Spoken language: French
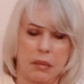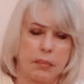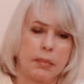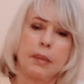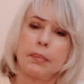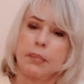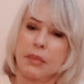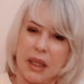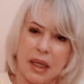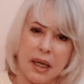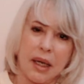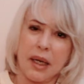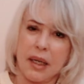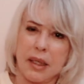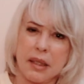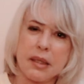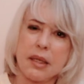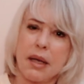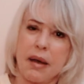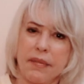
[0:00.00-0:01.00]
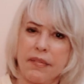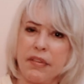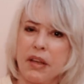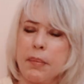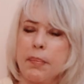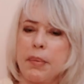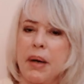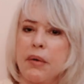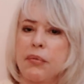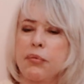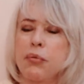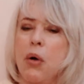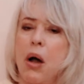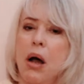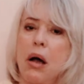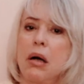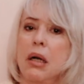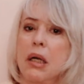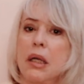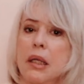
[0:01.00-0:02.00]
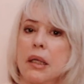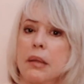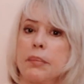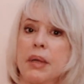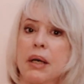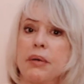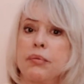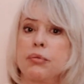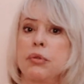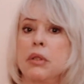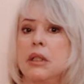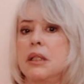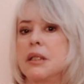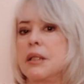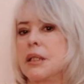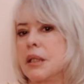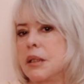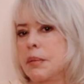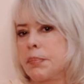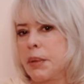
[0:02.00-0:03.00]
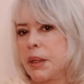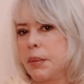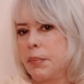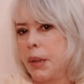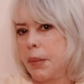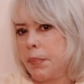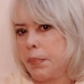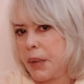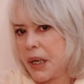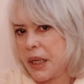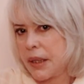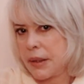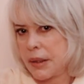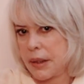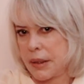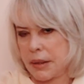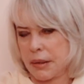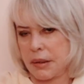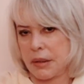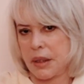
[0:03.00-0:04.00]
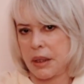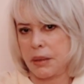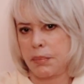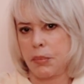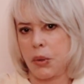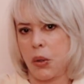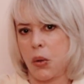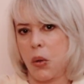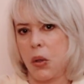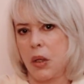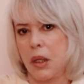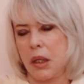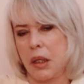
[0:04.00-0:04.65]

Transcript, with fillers: même très réservé parfois, eh bien vous ne les exprimez pas ces sentiments